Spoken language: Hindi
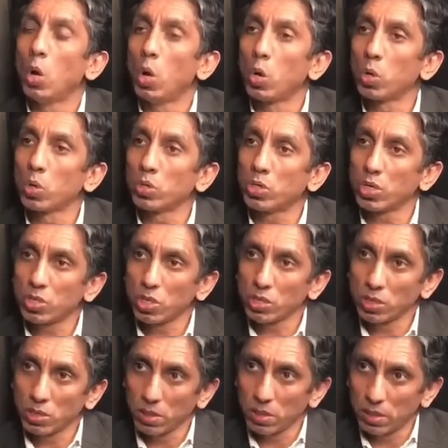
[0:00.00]
और
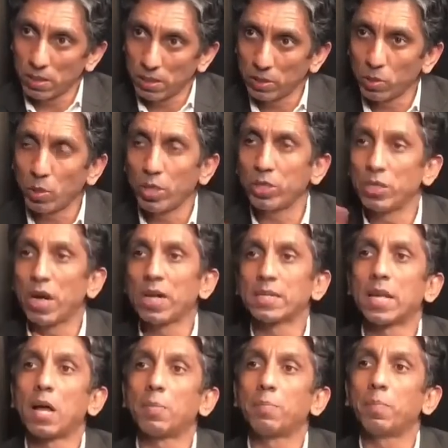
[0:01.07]
जस्टिस uh, जो एजाज
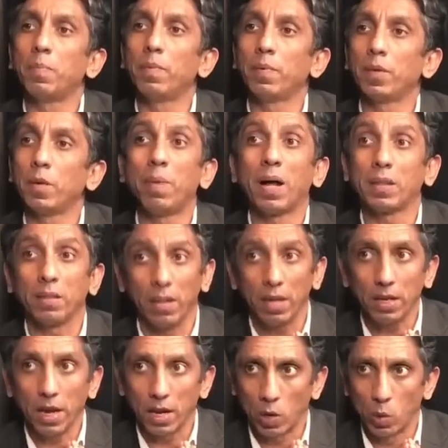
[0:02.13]
साहब की बात नहीं
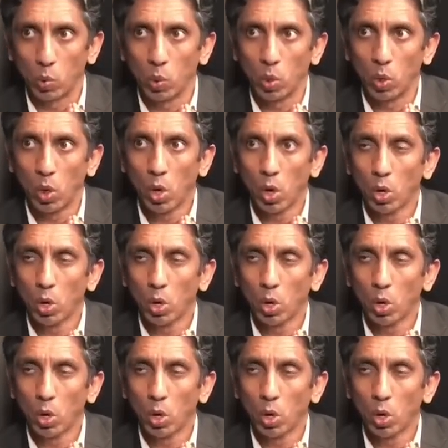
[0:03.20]
कर रहा हूँ